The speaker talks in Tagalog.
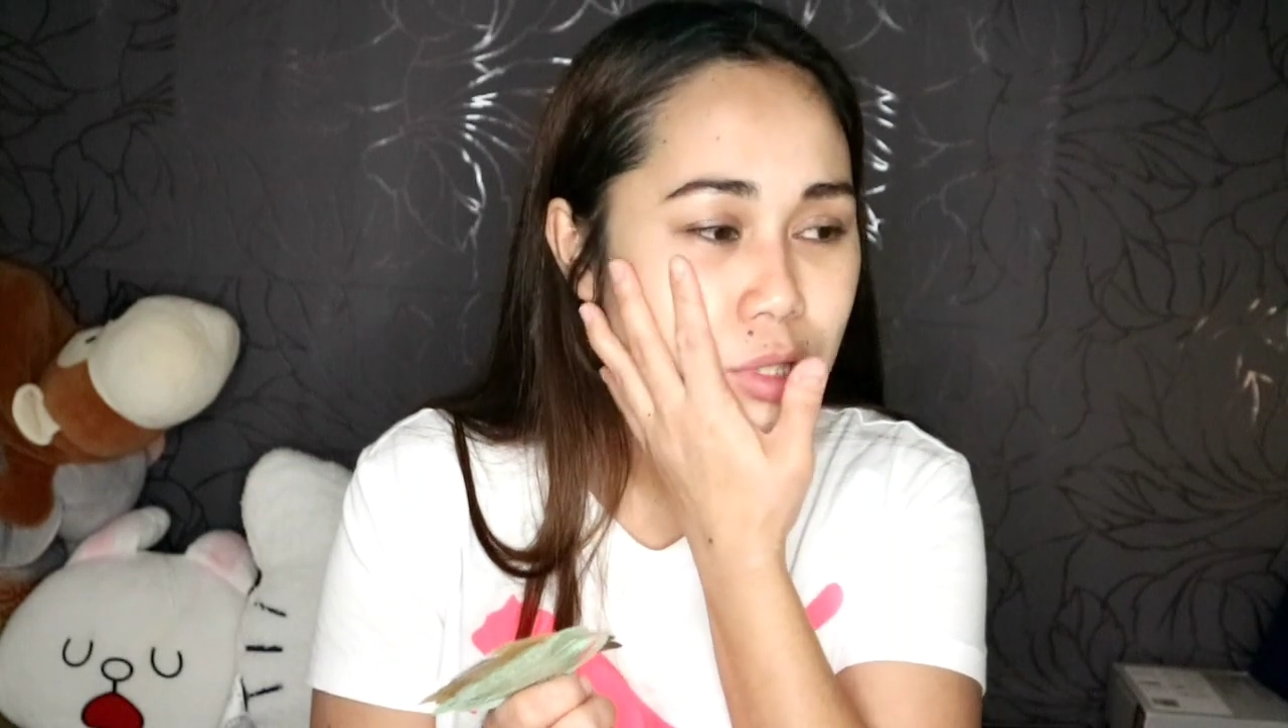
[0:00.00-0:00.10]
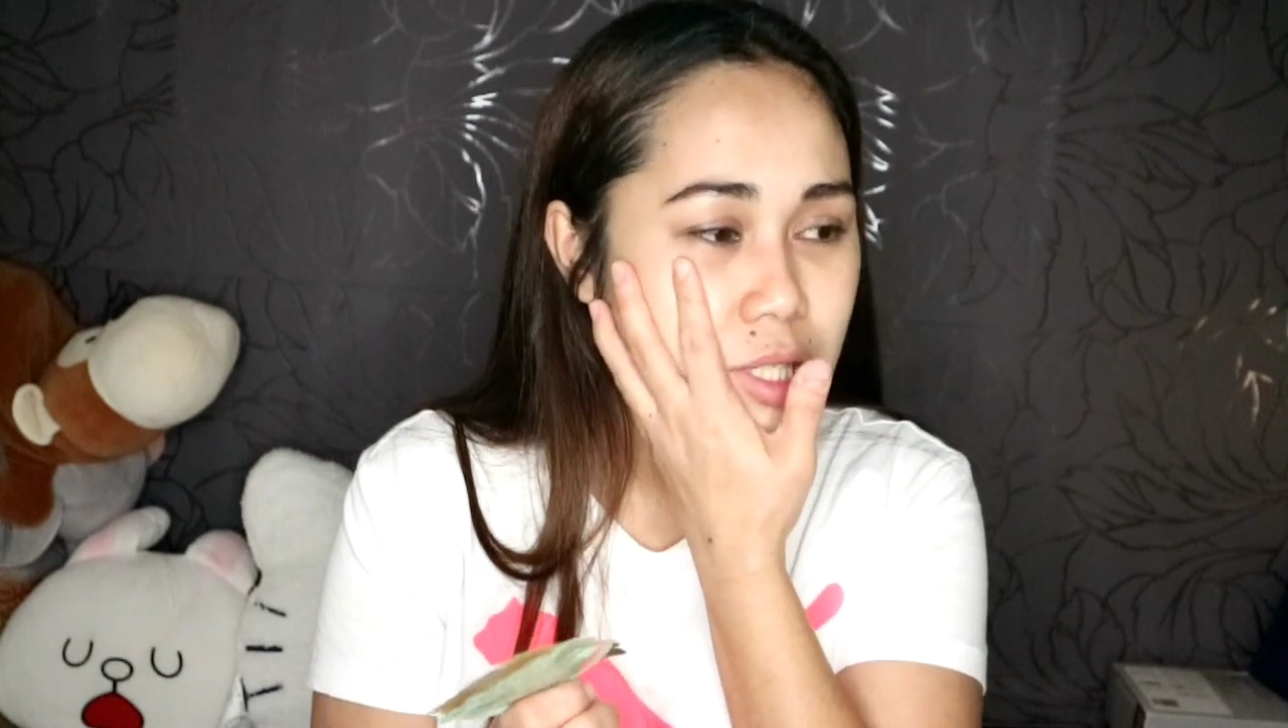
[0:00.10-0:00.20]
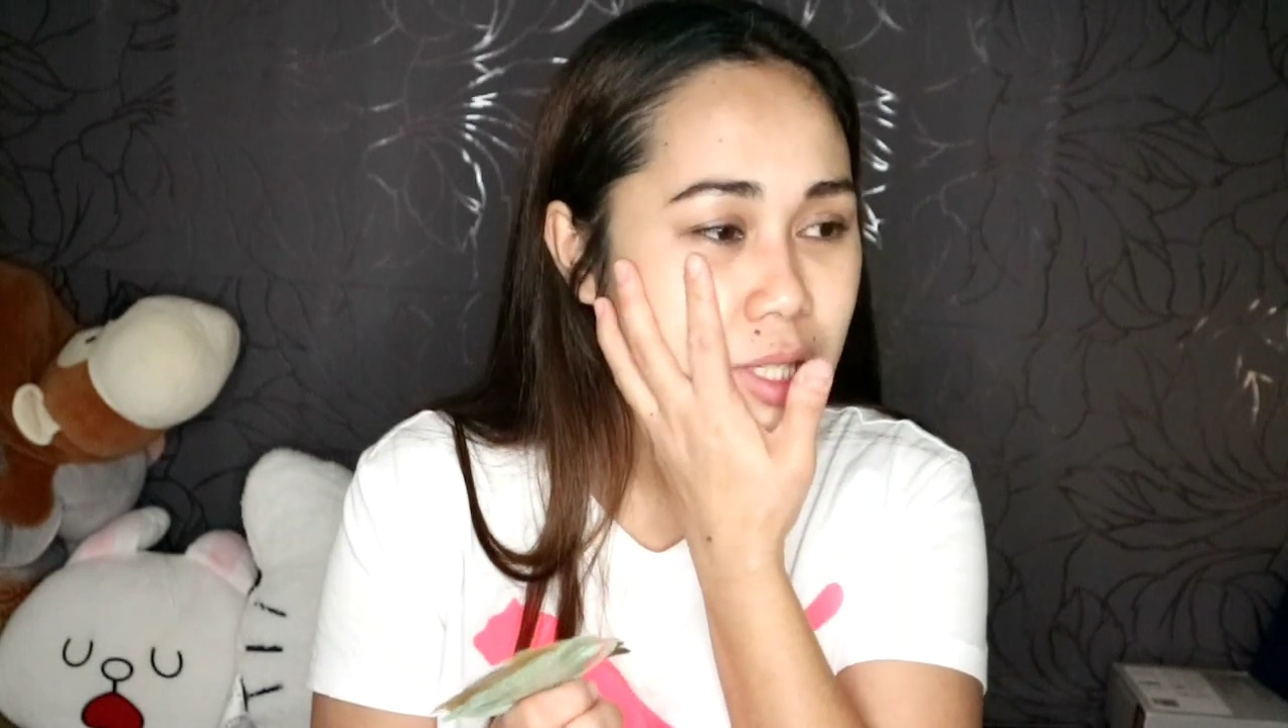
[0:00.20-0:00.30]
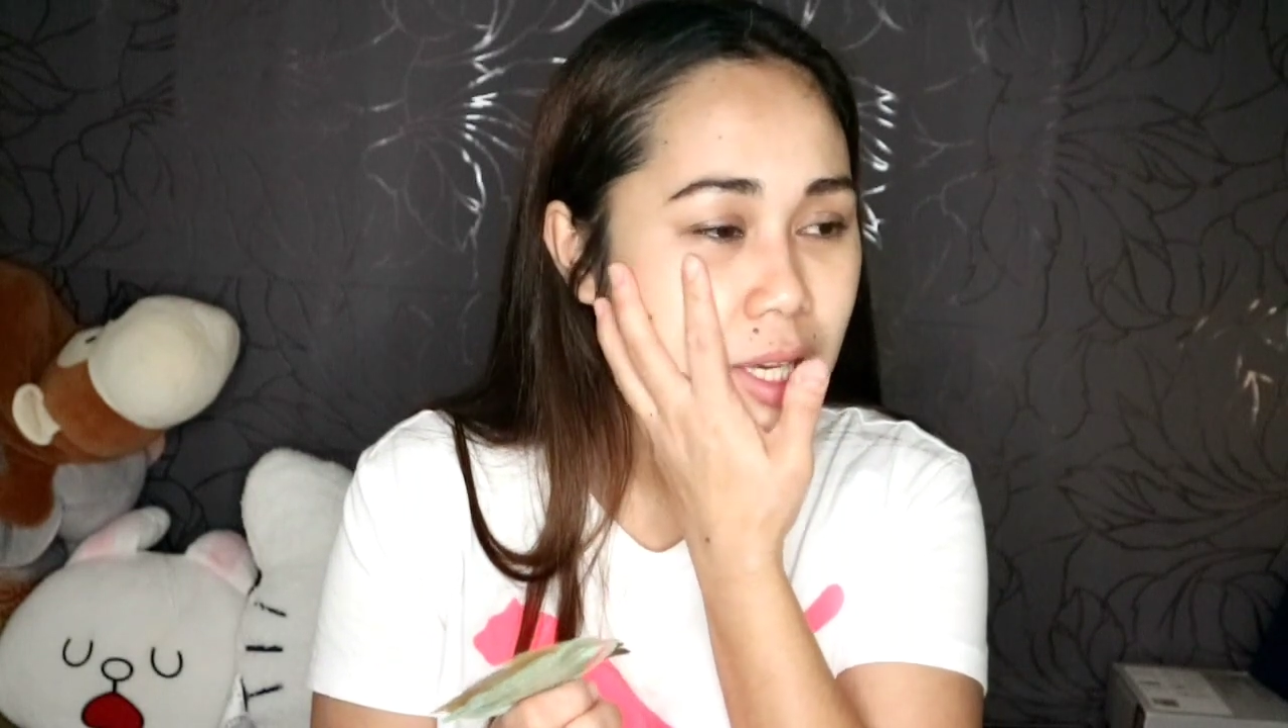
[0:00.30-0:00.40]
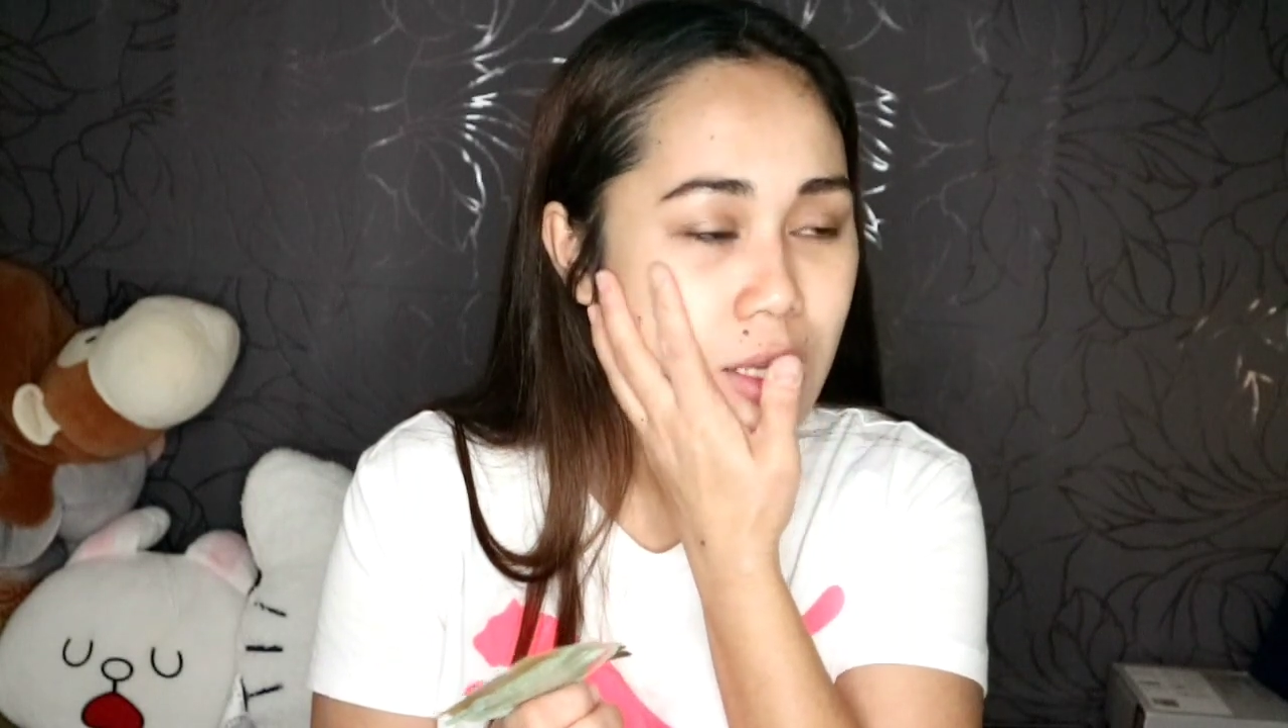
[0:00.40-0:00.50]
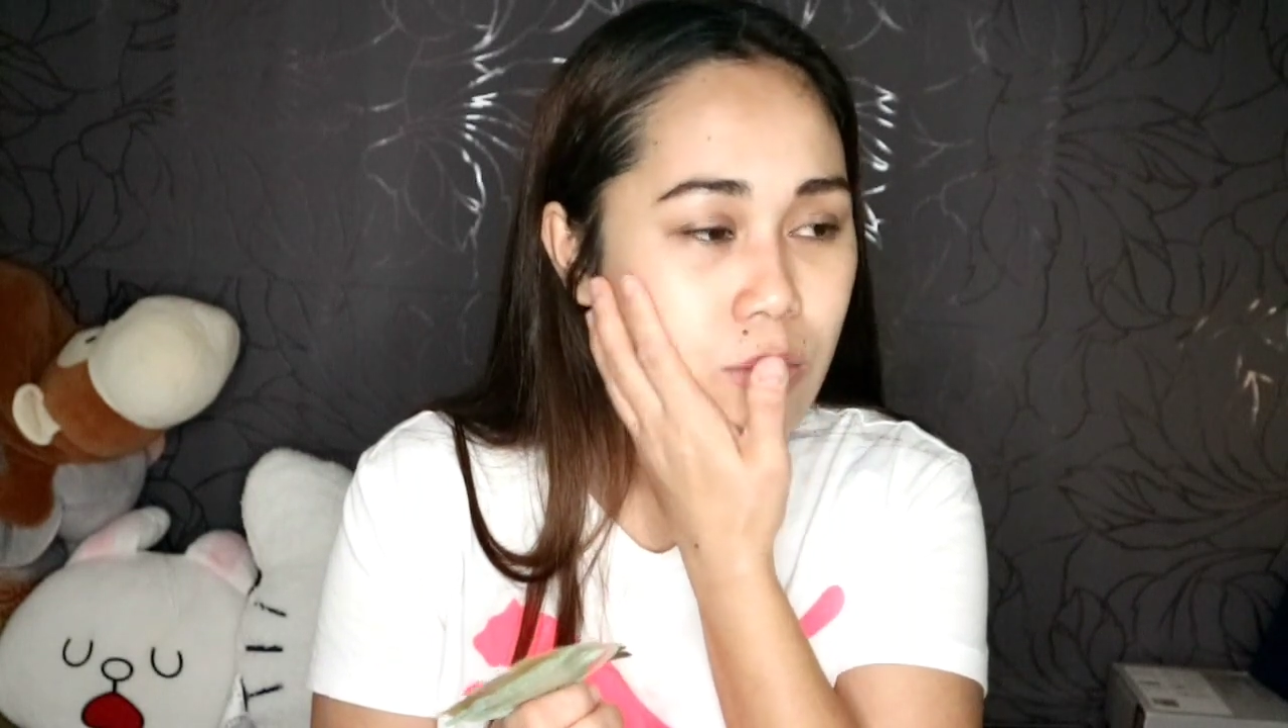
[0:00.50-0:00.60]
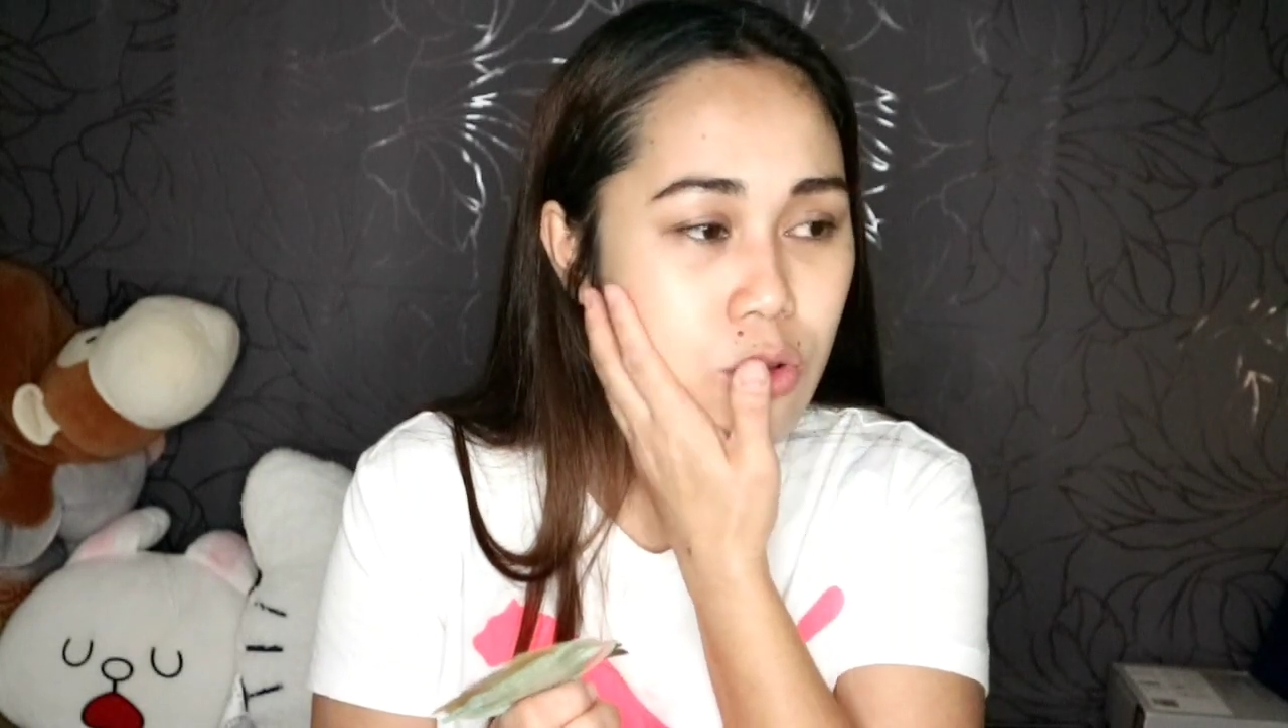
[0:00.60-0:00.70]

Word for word: sa skin